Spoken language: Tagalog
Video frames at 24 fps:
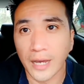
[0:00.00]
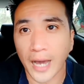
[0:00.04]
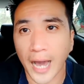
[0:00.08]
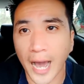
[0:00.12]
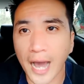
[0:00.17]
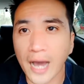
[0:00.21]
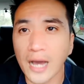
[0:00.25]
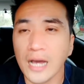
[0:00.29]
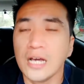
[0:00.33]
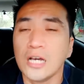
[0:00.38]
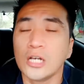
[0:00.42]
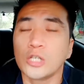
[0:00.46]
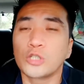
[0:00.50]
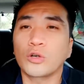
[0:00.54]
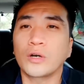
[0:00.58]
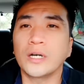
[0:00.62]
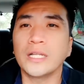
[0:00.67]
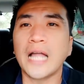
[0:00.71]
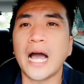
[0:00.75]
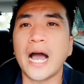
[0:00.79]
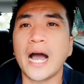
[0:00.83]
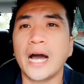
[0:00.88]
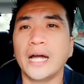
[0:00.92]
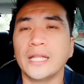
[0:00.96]
Ha? So
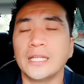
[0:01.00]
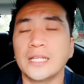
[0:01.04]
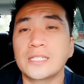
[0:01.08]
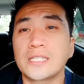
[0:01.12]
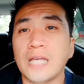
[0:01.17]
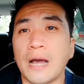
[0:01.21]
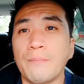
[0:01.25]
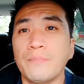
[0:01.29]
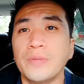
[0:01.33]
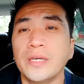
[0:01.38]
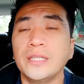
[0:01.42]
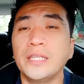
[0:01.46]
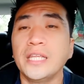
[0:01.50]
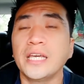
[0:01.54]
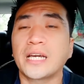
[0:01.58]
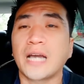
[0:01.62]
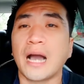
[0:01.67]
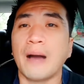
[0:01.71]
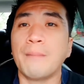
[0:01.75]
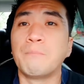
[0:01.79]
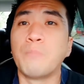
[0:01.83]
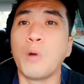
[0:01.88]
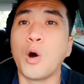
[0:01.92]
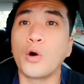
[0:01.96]
kailangan isang hindi
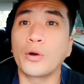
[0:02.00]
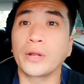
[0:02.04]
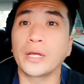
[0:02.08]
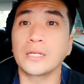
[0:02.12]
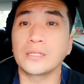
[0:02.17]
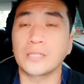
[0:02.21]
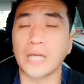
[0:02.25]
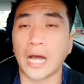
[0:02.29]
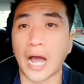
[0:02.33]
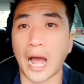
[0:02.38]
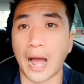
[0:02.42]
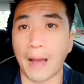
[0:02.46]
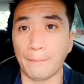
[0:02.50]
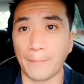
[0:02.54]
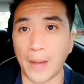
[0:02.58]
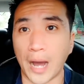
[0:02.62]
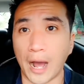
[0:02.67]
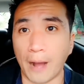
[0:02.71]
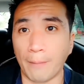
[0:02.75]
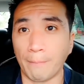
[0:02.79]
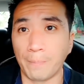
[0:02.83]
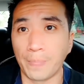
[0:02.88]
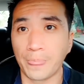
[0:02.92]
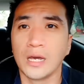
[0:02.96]
ka boring sa
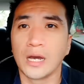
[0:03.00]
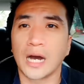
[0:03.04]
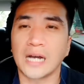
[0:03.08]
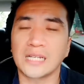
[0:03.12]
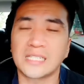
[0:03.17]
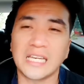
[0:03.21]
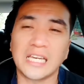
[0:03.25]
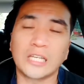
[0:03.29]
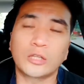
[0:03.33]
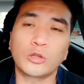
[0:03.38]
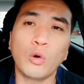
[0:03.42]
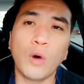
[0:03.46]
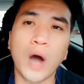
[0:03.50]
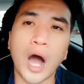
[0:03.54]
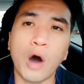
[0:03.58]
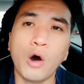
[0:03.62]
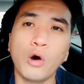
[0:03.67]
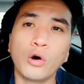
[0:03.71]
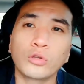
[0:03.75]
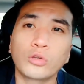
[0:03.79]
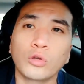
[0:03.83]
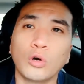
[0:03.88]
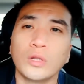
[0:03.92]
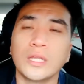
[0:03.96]
kama. Kasi ito nga
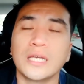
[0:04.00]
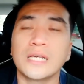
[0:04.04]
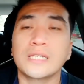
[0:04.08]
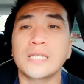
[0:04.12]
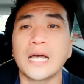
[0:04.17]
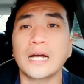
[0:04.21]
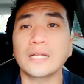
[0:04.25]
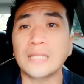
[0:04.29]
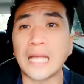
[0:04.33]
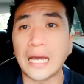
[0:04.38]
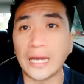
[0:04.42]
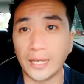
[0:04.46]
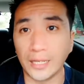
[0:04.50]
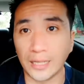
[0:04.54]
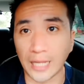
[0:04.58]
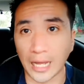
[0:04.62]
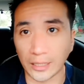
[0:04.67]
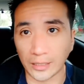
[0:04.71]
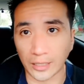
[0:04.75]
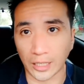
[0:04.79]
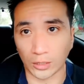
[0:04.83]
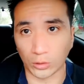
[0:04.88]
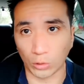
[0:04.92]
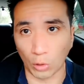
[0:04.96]
utol, isang
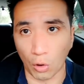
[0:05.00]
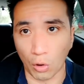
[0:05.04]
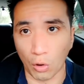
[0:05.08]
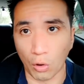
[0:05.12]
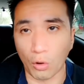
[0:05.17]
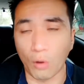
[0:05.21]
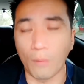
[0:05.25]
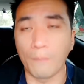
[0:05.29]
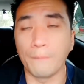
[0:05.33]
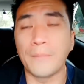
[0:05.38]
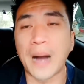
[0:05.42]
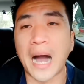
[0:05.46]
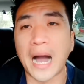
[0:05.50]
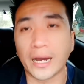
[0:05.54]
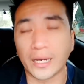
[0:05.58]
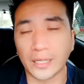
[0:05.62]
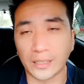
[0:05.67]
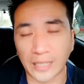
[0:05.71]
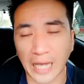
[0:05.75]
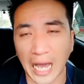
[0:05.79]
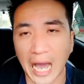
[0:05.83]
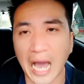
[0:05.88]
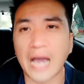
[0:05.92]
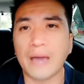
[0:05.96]
dahilan ito kung
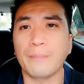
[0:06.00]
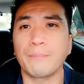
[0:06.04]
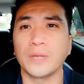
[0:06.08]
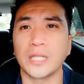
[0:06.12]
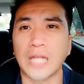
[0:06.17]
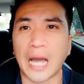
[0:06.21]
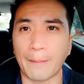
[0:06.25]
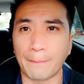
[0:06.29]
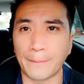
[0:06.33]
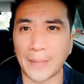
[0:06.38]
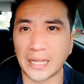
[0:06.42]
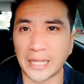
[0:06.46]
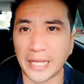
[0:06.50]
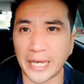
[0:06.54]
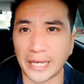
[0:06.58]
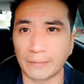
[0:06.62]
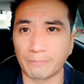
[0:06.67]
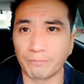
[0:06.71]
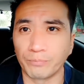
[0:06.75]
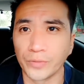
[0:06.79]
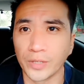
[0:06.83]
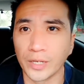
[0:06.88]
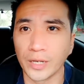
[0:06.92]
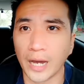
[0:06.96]
bakit ka ay pinagpalit.
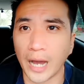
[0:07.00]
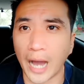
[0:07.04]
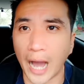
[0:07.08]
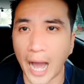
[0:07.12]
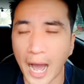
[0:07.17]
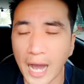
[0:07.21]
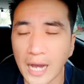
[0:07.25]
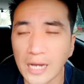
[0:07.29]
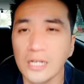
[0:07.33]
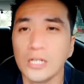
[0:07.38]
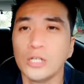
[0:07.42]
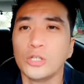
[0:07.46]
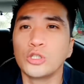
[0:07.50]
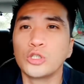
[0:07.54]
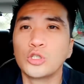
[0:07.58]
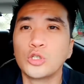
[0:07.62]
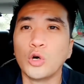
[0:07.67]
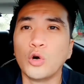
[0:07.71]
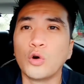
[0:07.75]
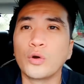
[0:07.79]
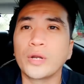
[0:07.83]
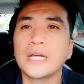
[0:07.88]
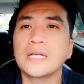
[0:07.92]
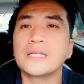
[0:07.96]
Ha?
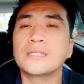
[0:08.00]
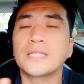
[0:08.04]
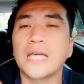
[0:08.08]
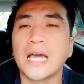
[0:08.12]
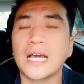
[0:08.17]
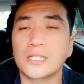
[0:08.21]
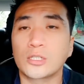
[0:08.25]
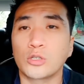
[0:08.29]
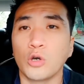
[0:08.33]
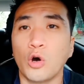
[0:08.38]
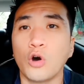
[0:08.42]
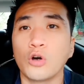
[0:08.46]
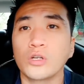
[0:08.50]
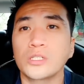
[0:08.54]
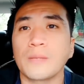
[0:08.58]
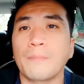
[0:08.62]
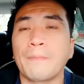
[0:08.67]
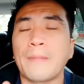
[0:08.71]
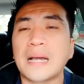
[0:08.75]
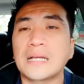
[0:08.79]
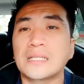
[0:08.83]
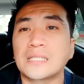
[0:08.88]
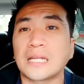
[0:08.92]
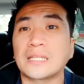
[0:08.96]
During sex o sa
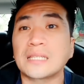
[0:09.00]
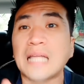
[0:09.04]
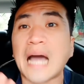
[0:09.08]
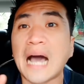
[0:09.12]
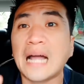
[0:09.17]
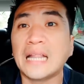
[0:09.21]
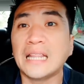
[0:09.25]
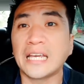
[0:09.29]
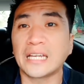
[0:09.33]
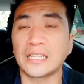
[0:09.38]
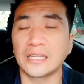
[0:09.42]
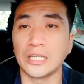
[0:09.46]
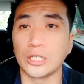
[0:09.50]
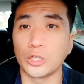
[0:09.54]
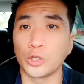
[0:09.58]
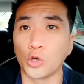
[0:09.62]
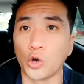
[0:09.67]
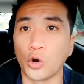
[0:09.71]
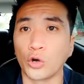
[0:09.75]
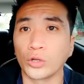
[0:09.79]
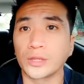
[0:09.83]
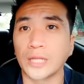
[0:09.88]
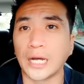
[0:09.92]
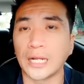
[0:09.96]
pagtatalik
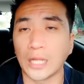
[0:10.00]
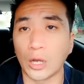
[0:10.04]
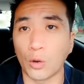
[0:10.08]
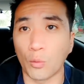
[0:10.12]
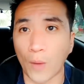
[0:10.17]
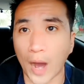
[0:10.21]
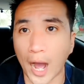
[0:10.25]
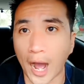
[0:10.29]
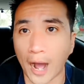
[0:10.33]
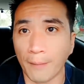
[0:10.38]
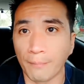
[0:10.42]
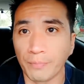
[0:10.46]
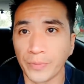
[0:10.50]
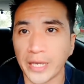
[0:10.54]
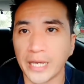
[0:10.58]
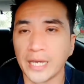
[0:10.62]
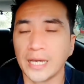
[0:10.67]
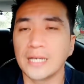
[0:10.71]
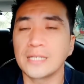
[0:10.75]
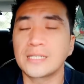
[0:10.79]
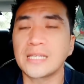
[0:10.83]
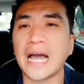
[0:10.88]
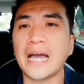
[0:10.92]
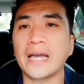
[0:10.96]
ninyong dalawa.
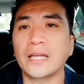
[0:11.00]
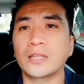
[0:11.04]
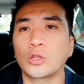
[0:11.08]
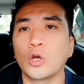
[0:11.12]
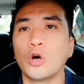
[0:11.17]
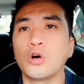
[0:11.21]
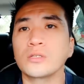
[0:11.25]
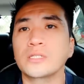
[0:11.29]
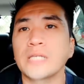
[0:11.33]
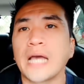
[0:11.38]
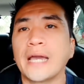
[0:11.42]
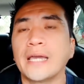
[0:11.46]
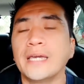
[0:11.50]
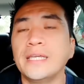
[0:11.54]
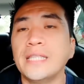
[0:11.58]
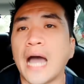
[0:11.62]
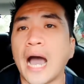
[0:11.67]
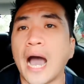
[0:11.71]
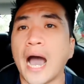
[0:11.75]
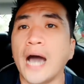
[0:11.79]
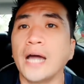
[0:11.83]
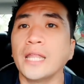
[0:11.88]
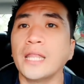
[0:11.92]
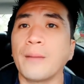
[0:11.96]
Isa ito sa
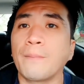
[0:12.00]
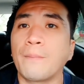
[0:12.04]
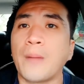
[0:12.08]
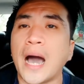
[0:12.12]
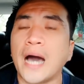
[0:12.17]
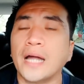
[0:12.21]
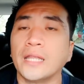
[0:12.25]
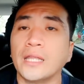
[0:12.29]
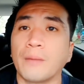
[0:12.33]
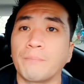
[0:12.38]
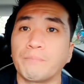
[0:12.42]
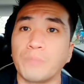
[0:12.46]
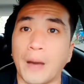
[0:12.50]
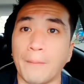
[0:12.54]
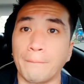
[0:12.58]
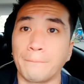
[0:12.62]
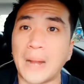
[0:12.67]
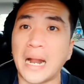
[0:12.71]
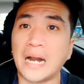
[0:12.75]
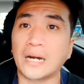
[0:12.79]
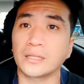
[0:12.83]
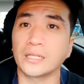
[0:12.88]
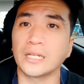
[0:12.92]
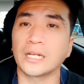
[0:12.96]
hinahanap-hanap ng
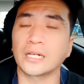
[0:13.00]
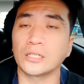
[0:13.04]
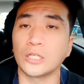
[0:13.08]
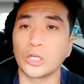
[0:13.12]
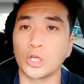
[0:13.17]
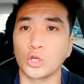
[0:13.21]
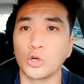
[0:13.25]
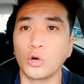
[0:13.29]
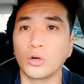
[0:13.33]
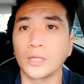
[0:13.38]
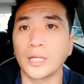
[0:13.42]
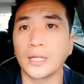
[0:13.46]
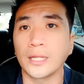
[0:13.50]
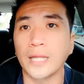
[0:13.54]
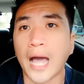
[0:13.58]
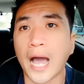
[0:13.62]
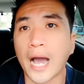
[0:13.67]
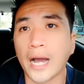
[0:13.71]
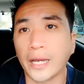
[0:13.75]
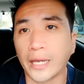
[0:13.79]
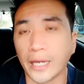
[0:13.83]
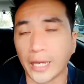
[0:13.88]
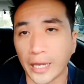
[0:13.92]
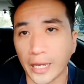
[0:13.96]
partner ninyong
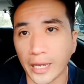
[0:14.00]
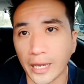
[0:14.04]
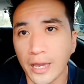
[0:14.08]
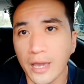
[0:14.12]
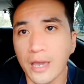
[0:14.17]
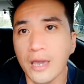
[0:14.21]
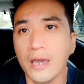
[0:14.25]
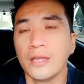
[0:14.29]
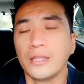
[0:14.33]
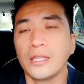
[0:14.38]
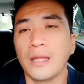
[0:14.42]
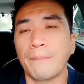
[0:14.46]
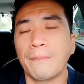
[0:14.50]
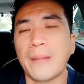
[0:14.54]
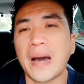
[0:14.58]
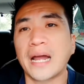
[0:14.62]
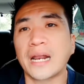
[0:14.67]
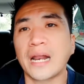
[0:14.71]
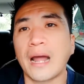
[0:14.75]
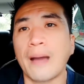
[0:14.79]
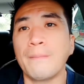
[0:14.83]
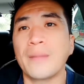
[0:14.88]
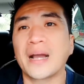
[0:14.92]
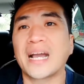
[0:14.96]
lalaki na
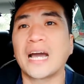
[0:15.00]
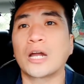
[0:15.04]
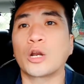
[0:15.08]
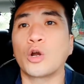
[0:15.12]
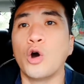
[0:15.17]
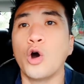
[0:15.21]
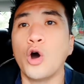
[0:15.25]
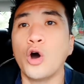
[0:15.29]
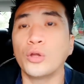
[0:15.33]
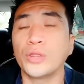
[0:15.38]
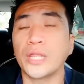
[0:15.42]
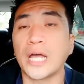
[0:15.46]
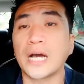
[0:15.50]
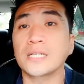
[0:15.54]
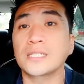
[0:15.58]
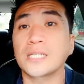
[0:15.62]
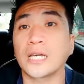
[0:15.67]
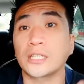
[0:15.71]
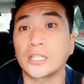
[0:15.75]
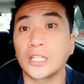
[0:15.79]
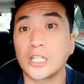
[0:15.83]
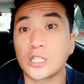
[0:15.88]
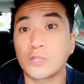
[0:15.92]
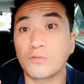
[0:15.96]
para magkaroon ng
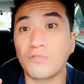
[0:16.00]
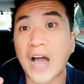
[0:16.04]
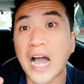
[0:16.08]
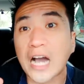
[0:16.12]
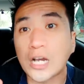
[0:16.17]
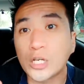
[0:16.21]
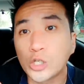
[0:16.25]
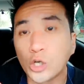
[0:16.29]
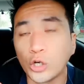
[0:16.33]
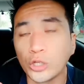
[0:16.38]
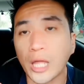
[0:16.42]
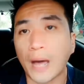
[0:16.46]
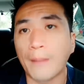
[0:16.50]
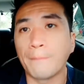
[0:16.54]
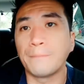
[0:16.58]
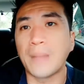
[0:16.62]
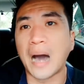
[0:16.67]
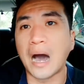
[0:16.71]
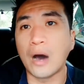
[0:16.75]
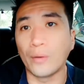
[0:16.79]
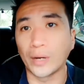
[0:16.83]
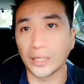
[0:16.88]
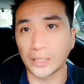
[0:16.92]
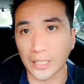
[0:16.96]
satisfaction ang
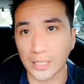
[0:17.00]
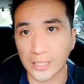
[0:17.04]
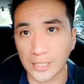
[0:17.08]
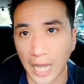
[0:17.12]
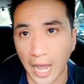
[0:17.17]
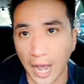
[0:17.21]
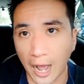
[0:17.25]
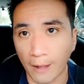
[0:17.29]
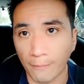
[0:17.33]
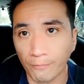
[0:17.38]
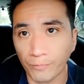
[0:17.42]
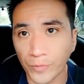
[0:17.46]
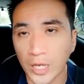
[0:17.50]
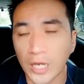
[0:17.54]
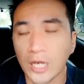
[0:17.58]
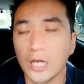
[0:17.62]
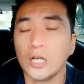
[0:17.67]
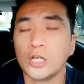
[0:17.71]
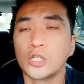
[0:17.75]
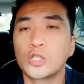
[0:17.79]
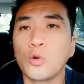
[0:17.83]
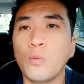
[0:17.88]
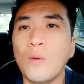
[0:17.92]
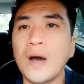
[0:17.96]
bawat isa.
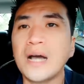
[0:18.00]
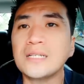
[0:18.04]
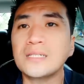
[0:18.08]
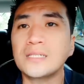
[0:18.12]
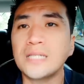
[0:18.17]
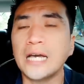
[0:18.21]
So once